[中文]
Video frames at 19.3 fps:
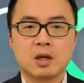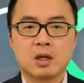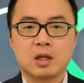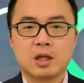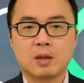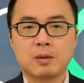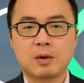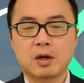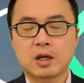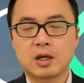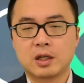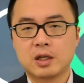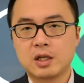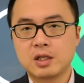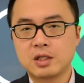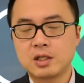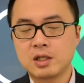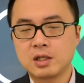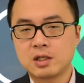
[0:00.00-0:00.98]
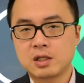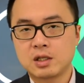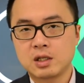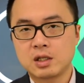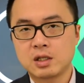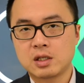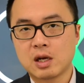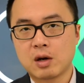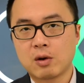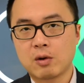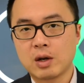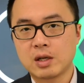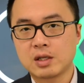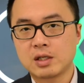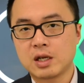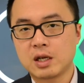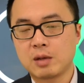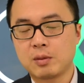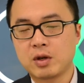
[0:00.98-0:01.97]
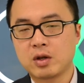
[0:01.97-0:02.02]
那么可能近期想换
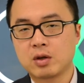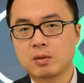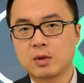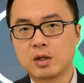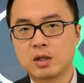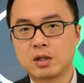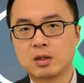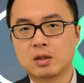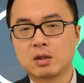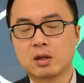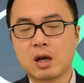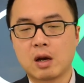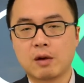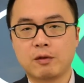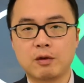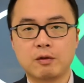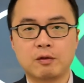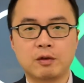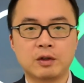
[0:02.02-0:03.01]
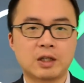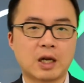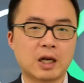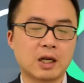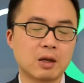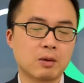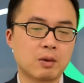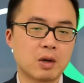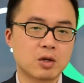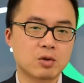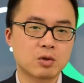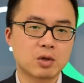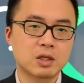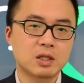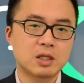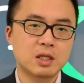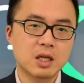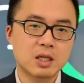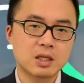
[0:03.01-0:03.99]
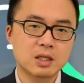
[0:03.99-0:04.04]
钱的朋友们啊，纷纷打电话说，
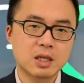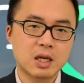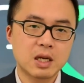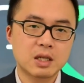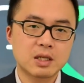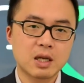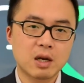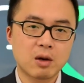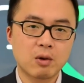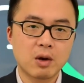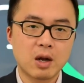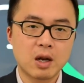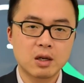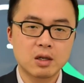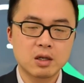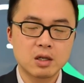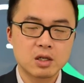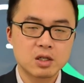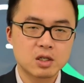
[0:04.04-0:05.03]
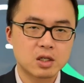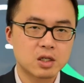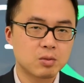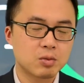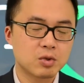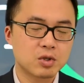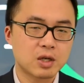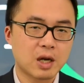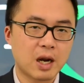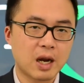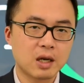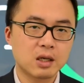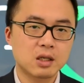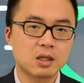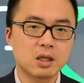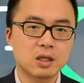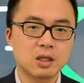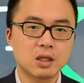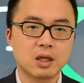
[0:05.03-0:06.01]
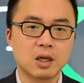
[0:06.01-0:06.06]
现在再换是不是还
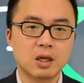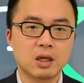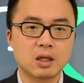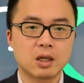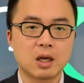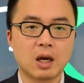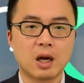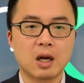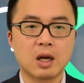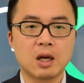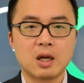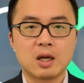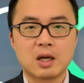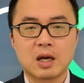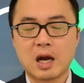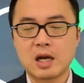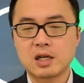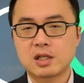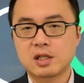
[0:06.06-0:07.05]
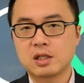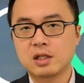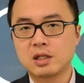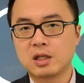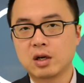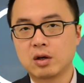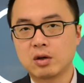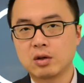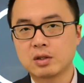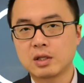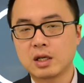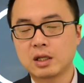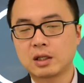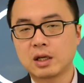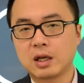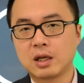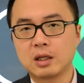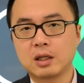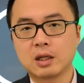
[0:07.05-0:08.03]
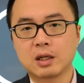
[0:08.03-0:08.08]
可以呢？啊，还是以后再
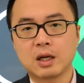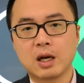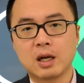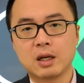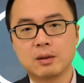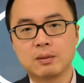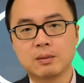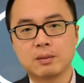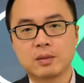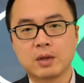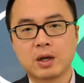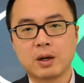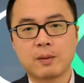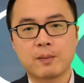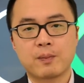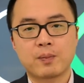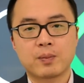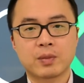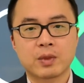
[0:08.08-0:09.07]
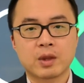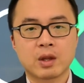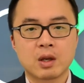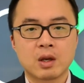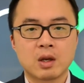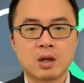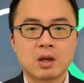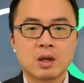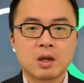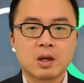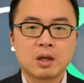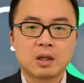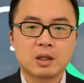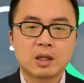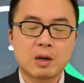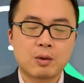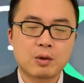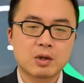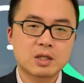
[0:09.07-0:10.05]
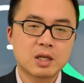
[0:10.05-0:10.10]
等一等看呢？
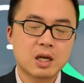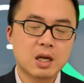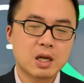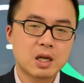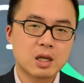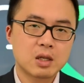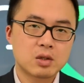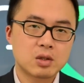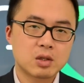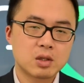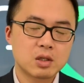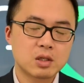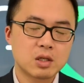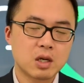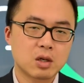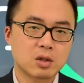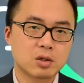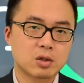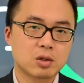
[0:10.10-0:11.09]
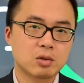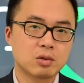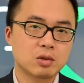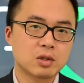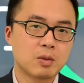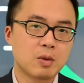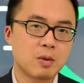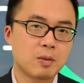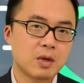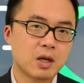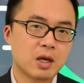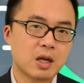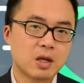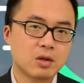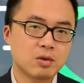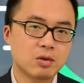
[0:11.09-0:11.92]
那我在上周人民币连